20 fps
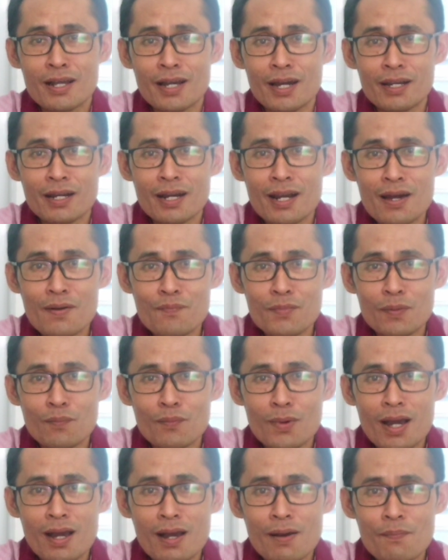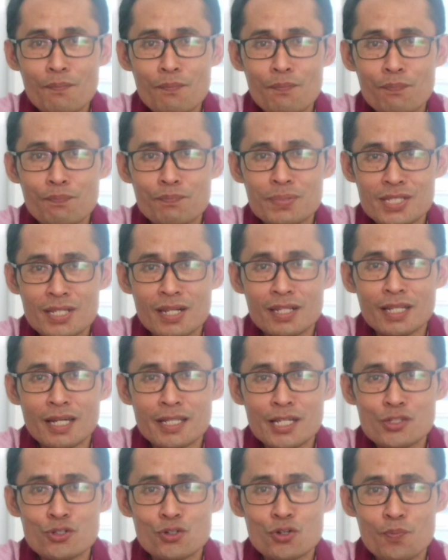karena memang
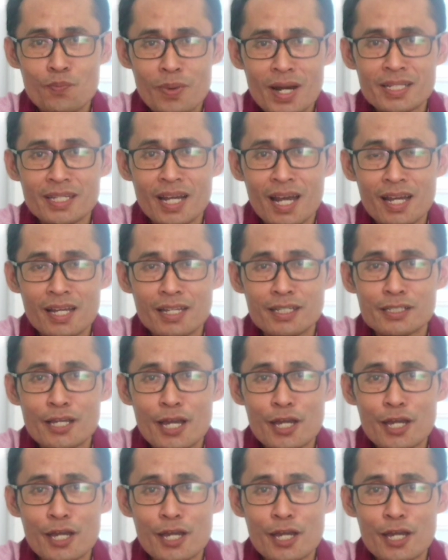pesertanya cukup banyak,